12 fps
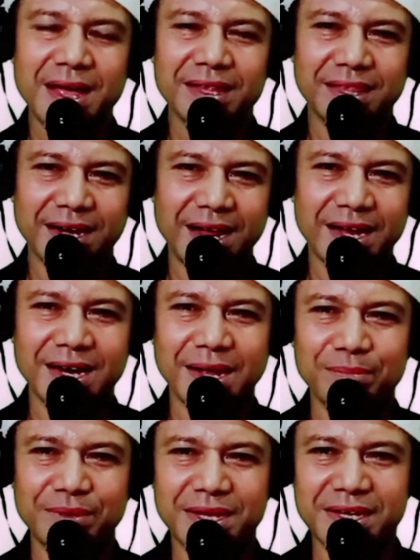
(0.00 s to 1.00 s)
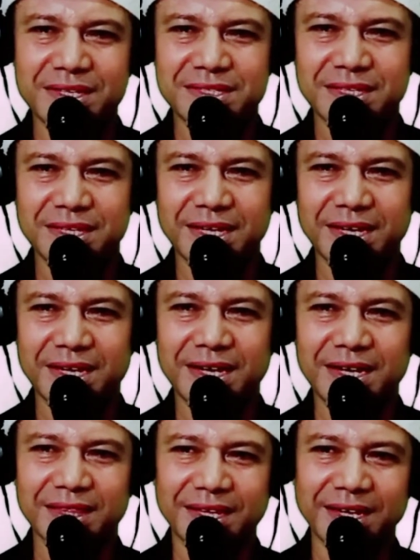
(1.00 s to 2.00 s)
terhadap diri sendiri
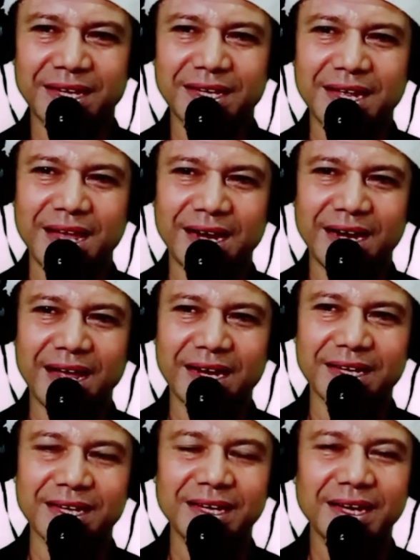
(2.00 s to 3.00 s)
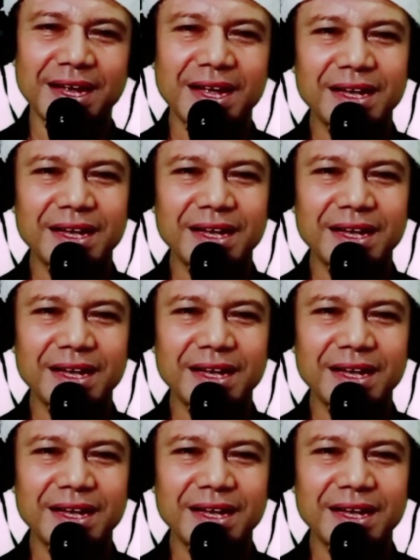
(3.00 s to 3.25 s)
dan terhindar dari